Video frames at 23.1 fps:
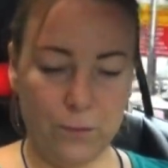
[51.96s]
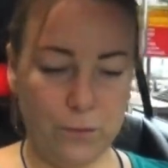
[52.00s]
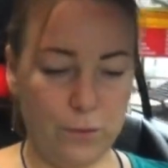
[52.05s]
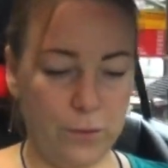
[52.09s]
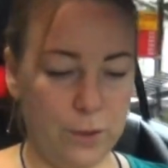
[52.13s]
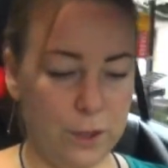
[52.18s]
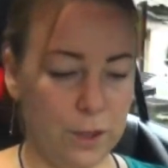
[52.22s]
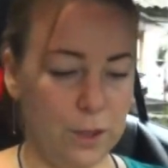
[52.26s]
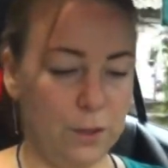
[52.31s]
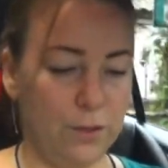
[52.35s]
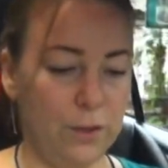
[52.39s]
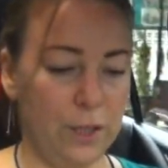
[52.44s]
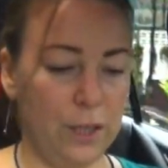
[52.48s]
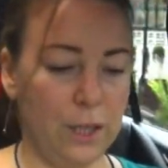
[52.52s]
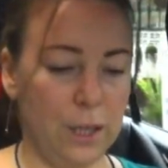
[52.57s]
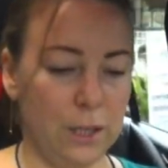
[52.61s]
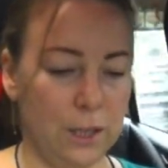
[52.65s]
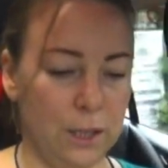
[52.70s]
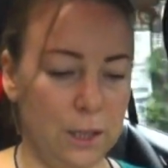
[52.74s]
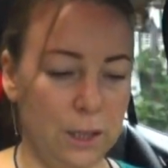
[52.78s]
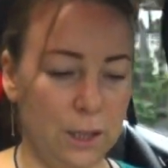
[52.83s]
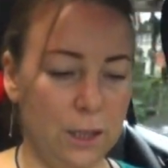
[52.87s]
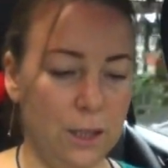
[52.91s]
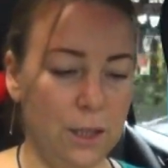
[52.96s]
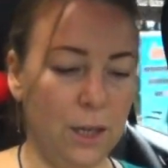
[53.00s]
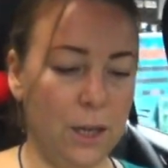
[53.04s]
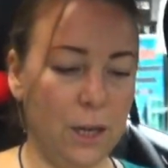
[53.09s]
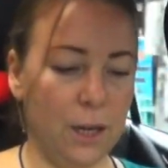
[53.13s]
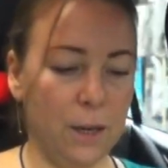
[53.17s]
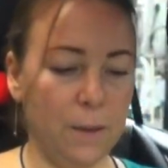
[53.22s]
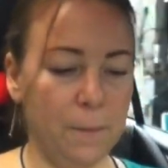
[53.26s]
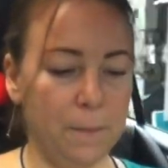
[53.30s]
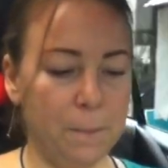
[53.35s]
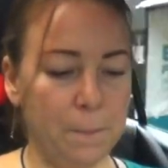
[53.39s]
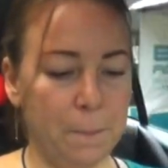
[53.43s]
в 12
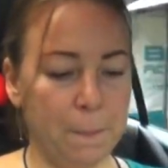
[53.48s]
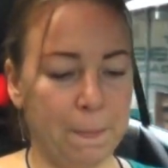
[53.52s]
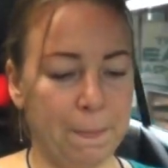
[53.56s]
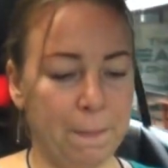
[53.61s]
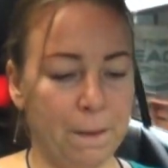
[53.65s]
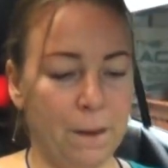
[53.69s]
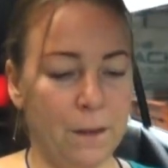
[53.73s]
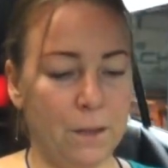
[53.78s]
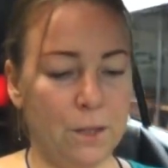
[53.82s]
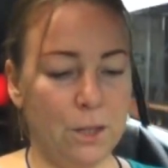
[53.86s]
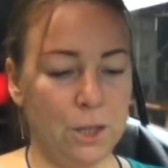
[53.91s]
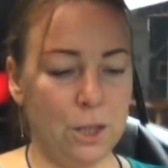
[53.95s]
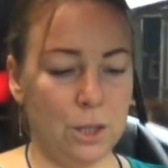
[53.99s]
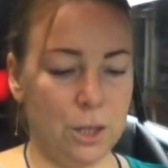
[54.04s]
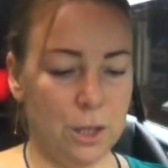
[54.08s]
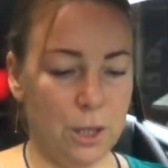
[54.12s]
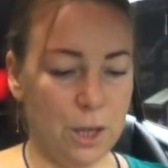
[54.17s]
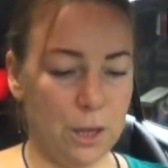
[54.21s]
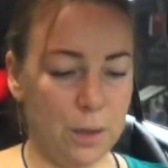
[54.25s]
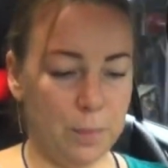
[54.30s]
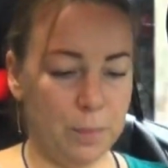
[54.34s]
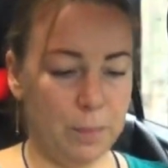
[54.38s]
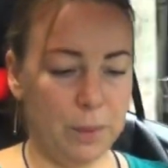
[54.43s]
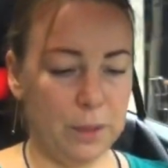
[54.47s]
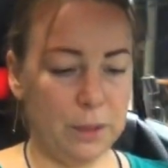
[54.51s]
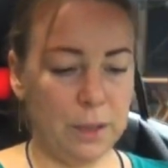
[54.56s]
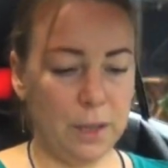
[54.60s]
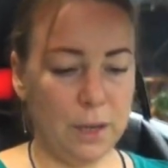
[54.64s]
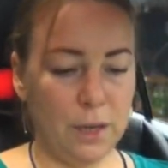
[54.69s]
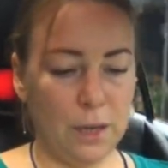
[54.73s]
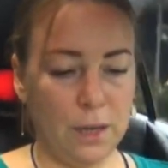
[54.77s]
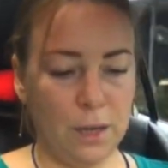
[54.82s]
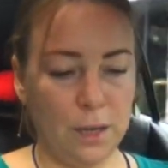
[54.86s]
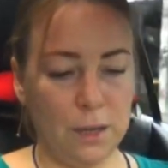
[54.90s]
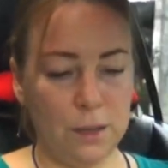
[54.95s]
дня часа
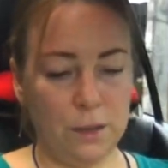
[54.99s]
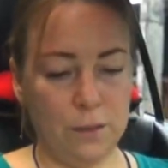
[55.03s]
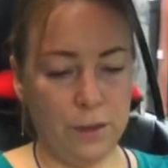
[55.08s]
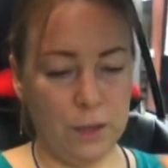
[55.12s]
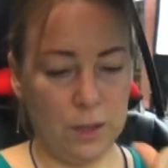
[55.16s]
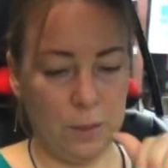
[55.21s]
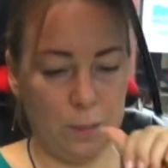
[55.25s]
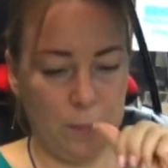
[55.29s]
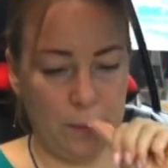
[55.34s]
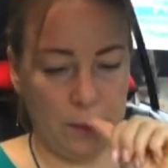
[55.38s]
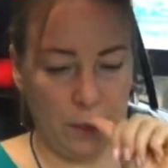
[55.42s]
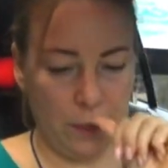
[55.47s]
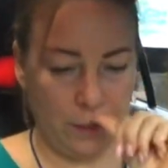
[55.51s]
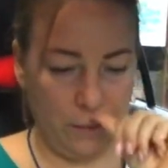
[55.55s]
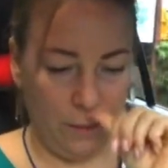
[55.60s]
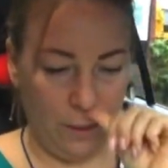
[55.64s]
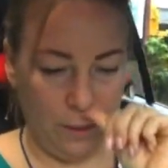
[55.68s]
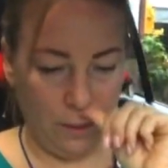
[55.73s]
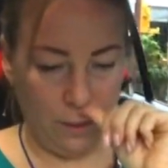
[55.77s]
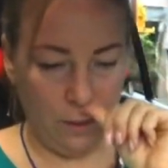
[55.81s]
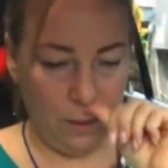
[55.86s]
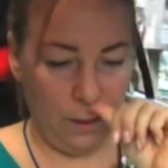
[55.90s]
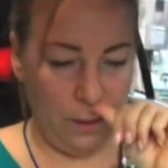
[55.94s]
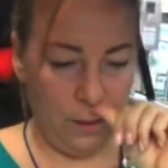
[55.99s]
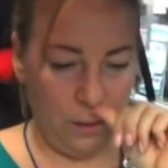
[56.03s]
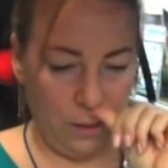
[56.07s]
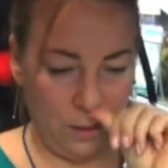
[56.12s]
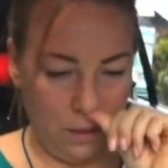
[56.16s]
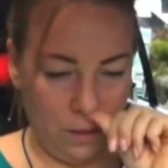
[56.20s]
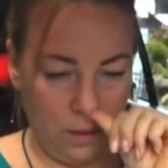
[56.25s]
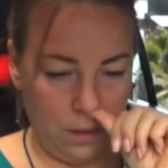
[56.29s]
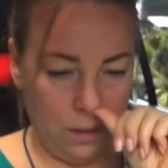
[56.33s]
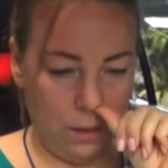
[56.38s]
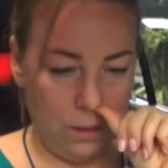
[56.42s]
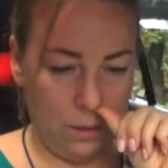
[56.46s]
полтора-два с половиной.
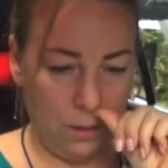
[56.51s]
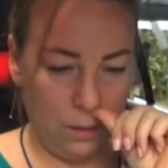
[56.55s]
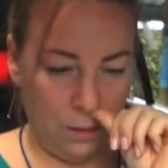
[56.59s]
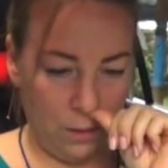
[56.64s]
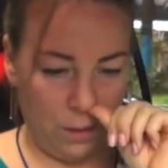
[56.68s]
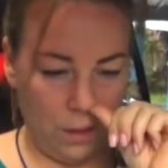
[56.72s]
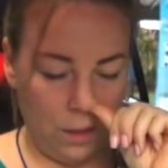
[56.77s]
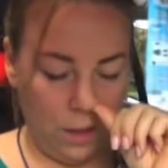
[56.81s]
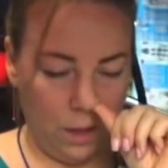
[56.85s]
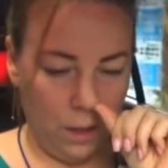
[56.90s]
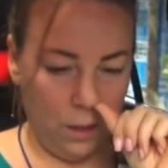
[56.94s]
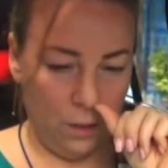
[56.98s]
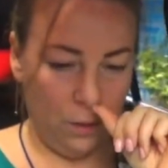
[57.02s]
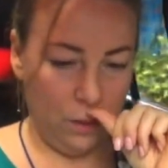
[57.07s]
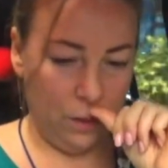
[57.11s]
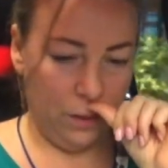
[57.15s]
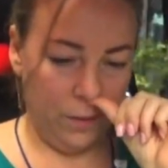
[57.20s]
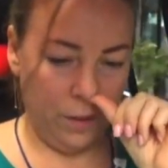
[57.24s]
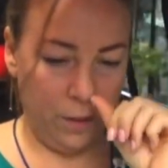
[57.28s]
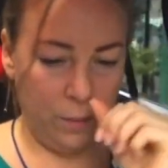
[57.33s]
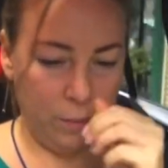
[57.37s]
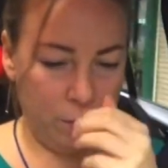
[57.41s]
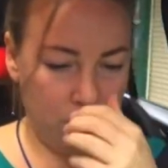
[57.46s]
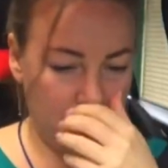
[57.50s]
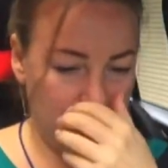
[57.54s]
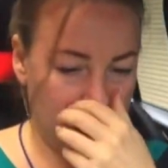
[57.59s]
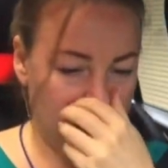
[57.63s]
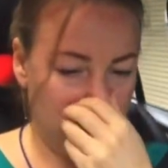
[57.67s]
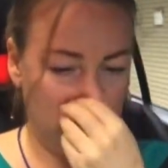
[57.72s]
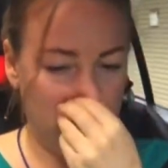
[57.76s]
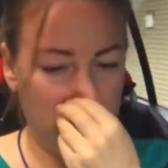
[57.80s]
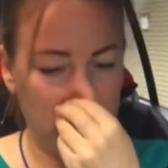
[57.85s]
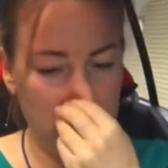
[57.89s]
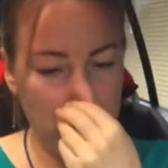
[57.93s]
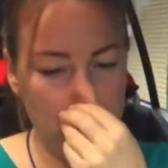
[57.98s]
Это, видимо,
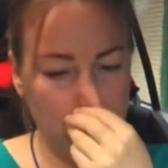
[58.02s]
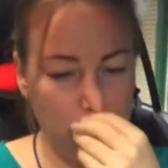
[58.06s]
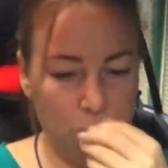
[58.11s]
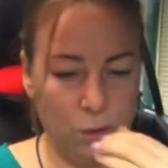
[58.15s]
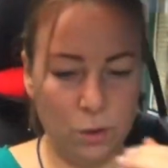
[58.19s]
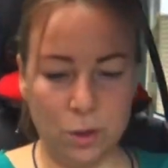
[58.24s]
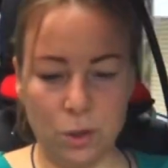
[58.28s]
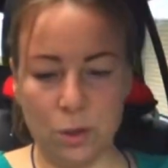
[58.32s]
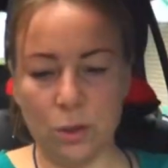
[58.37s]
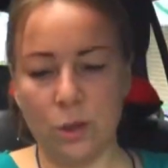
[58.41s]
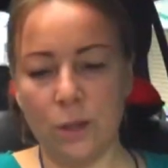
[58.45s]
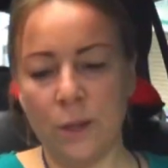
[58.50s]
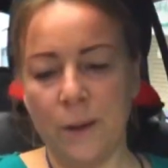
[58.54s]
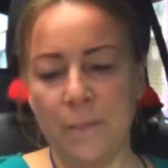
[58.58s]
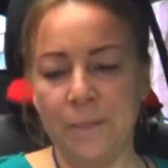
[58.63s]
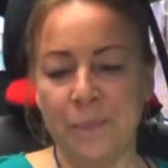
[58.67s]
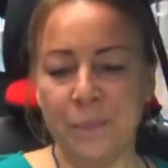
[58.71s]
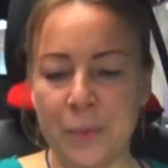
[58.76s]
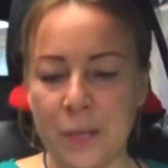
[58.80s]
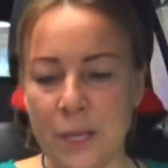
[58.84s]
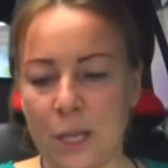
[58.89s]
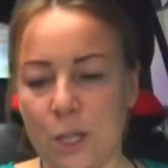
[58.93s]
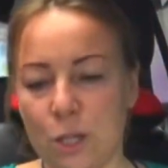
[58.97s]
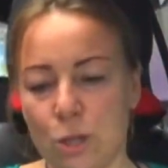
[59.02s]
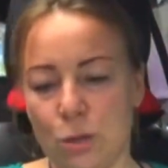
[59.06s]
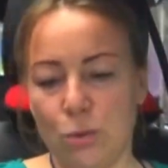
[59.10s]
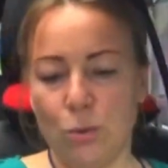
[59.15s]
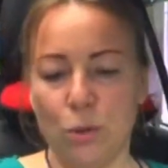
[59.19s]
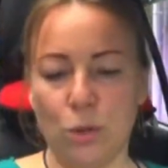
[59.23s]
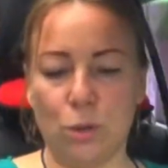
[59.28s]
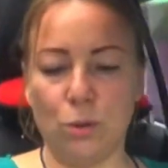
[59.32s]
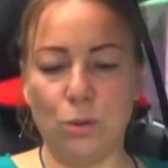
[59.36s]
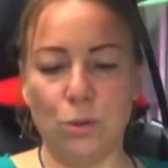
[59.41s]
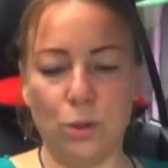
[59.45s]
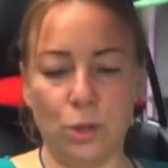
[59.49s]
дневной сон,
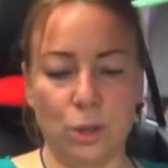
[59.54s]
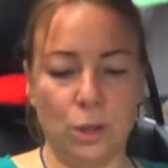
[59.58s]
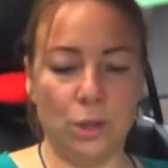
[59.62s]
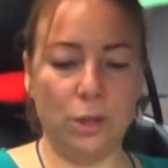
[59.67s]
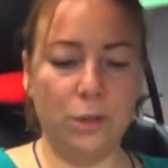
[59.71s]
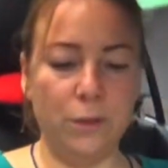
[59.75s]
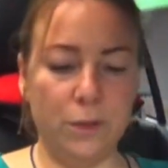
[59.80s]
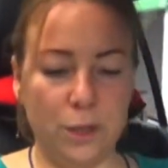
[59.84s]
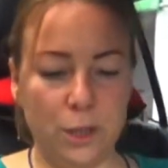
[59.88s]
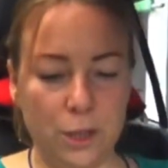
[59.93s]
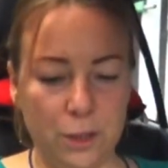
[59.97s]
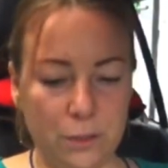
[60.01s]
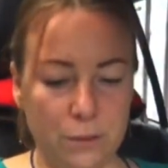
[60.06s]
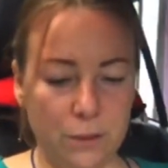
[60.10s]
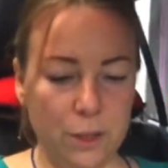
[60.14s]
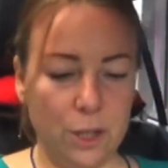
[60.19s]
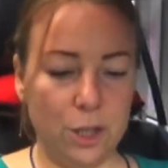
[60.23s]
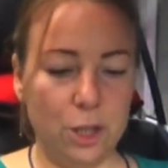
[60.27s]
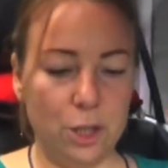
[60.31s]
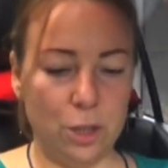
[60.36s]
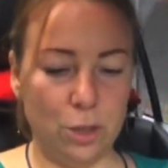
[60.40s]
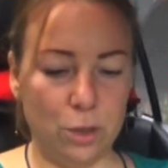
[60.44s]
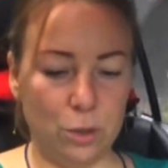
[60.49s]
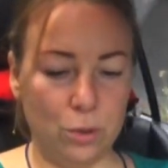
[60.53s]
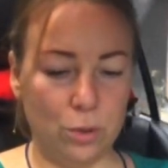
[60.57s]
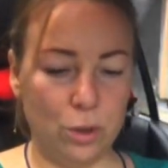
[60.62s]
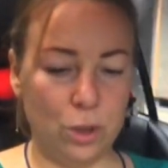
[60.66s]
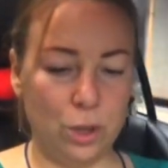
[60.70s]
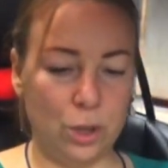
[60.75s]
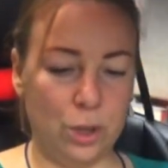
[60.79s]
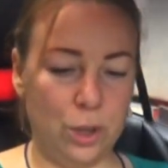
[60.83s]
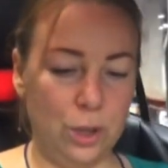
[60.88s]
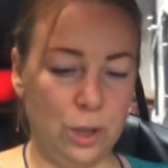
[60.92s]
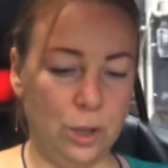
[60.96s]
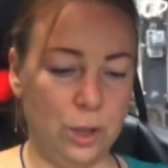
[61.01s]
ночной сон с 9 вечера до
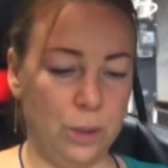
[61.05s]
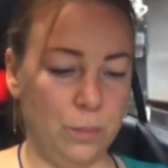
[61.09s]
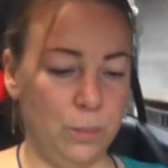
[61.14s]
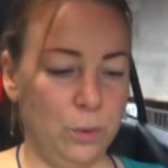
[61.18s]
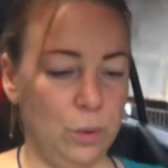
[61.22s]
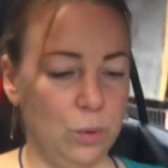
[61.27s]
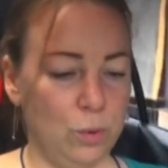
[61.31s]
6-7